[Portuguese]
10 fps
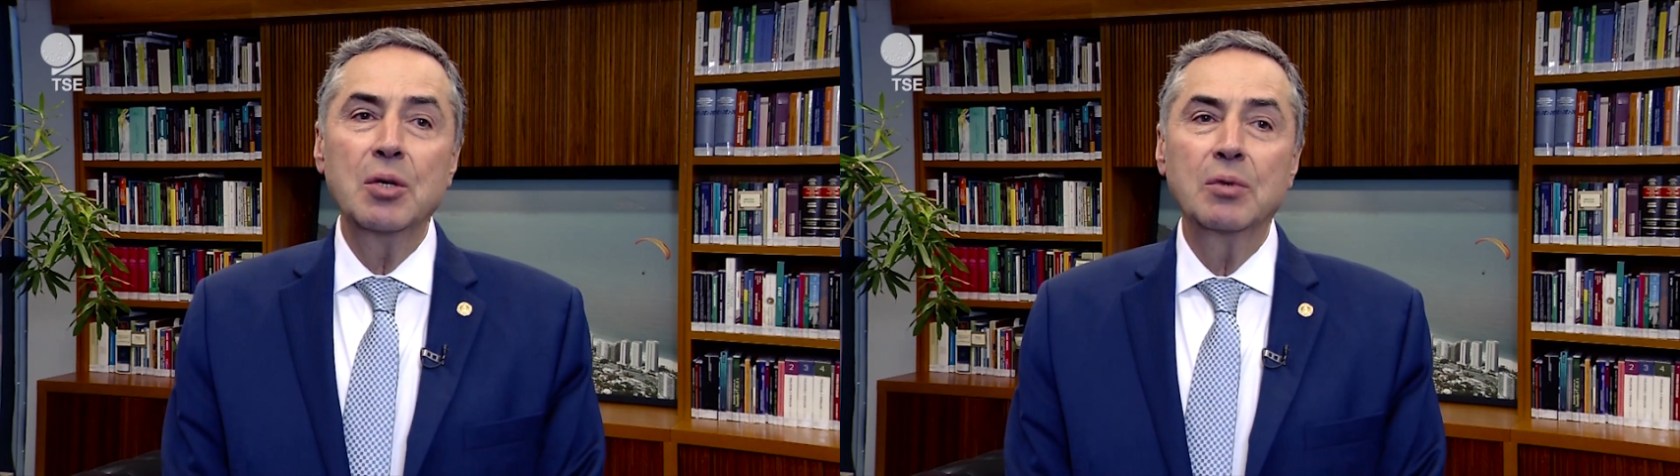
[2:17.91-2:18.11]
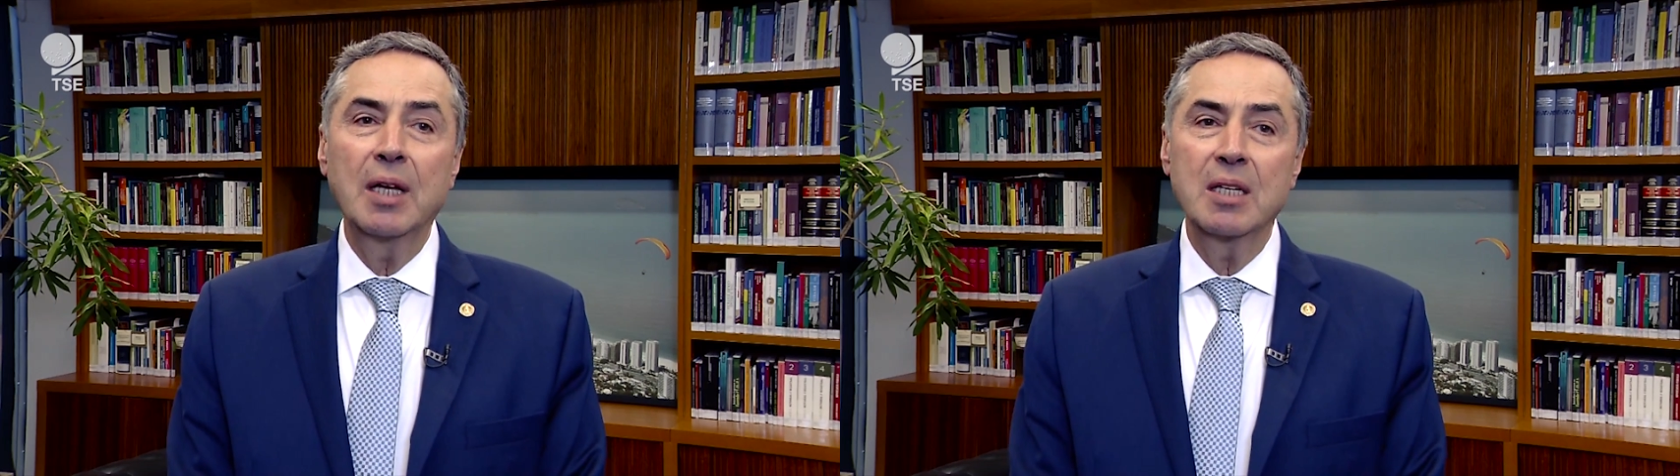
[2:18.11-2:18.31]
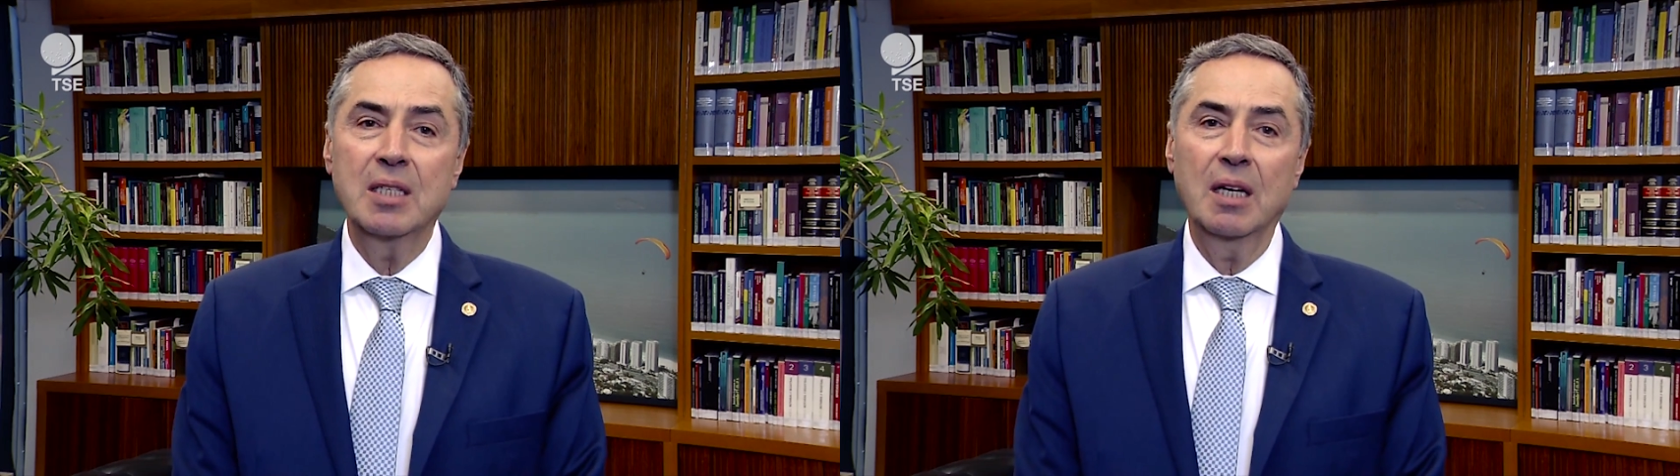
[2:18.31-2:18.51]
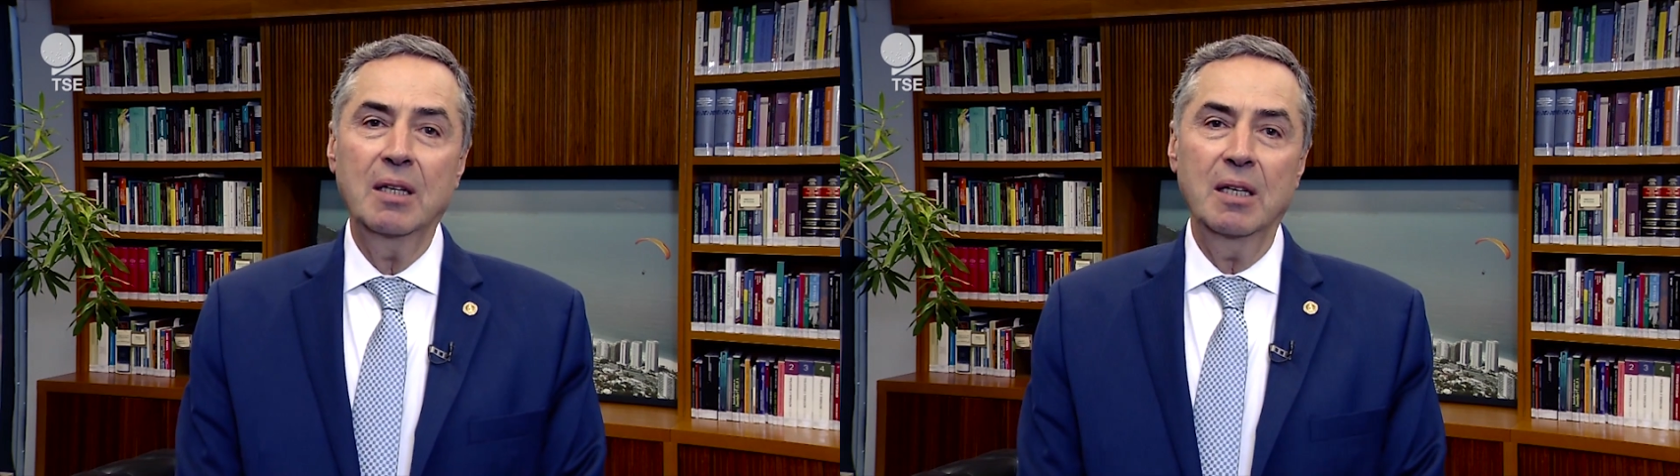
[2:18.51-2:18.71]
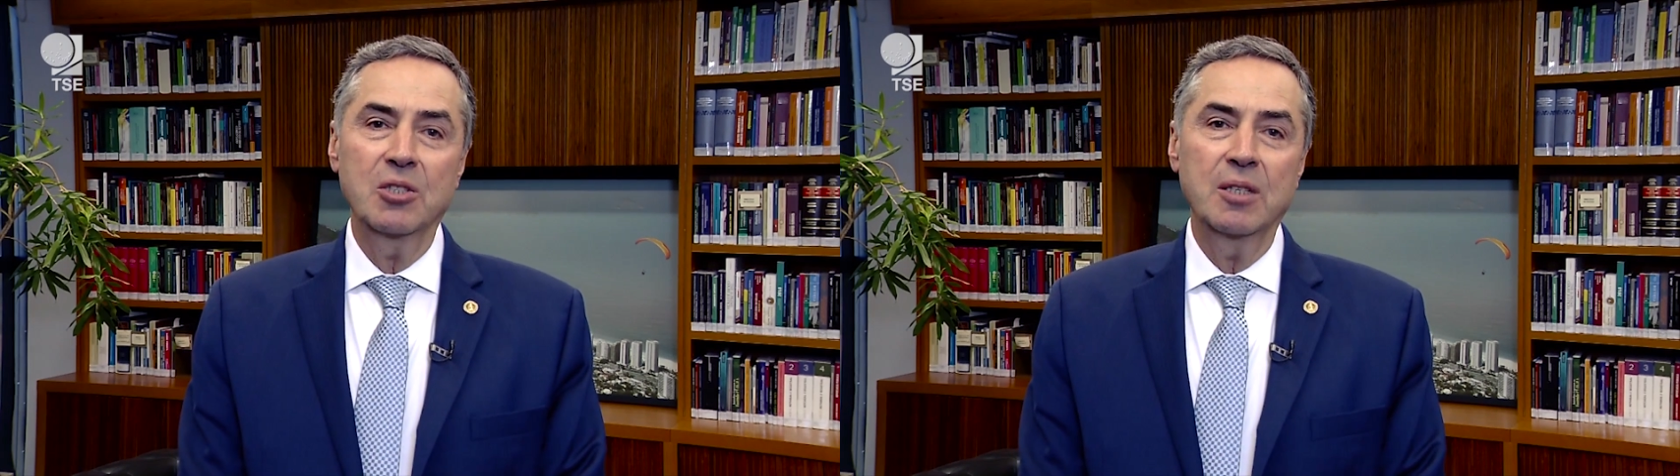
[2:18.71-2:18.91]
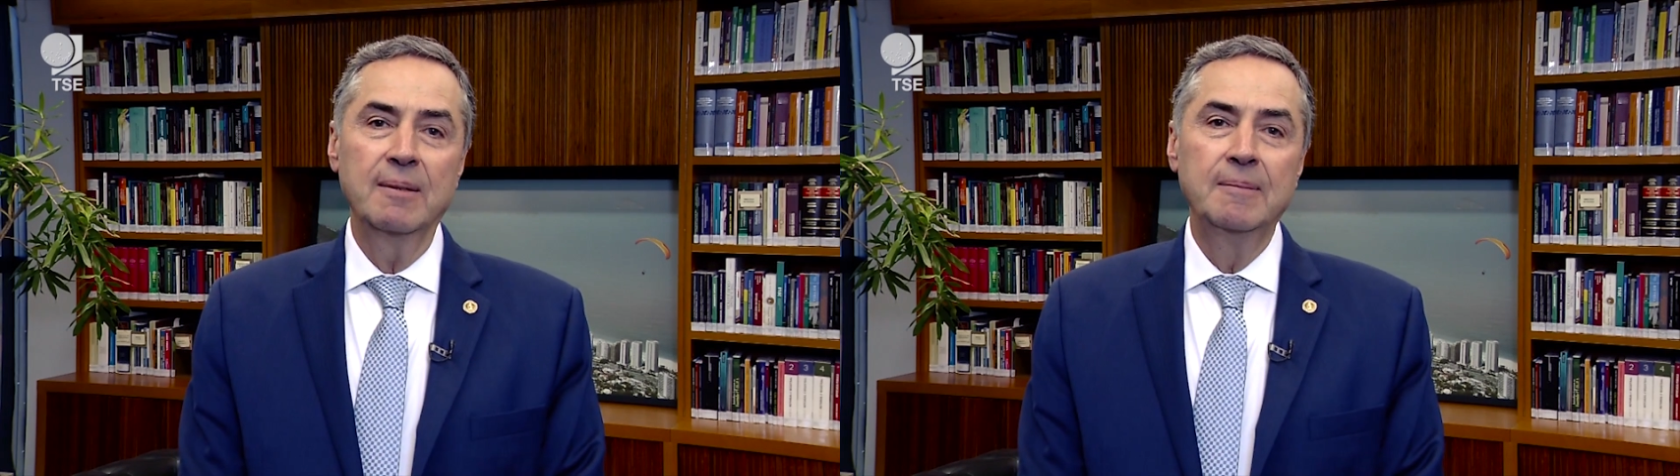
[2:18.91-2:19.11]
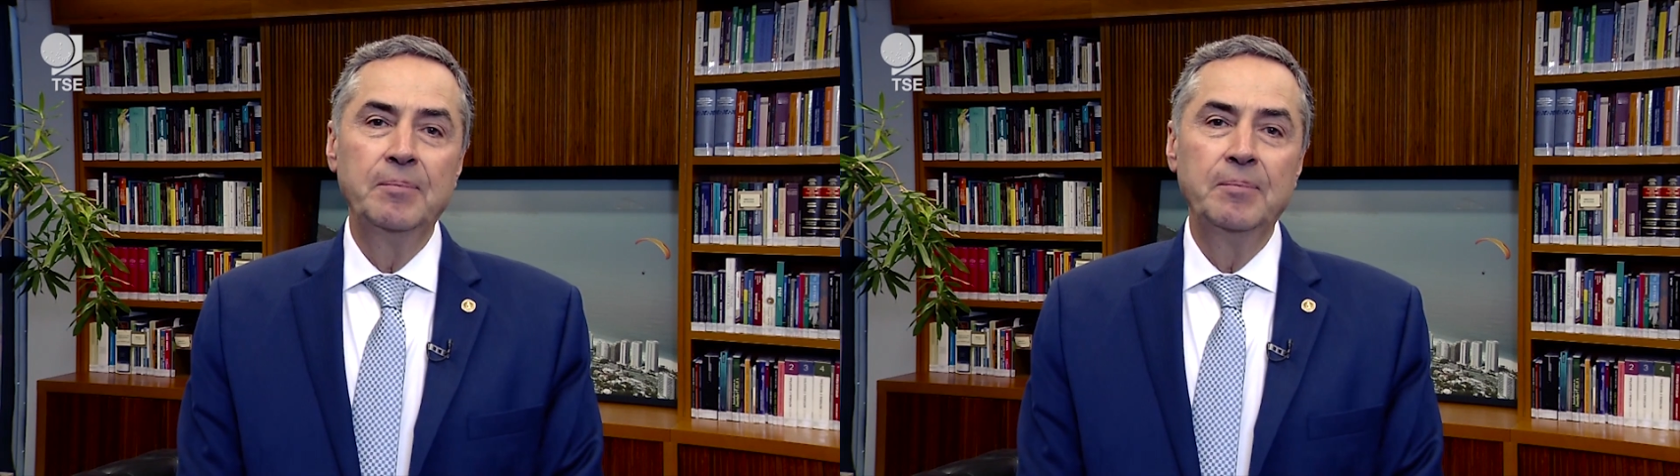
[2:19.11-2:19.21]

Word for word: não tenha certeza.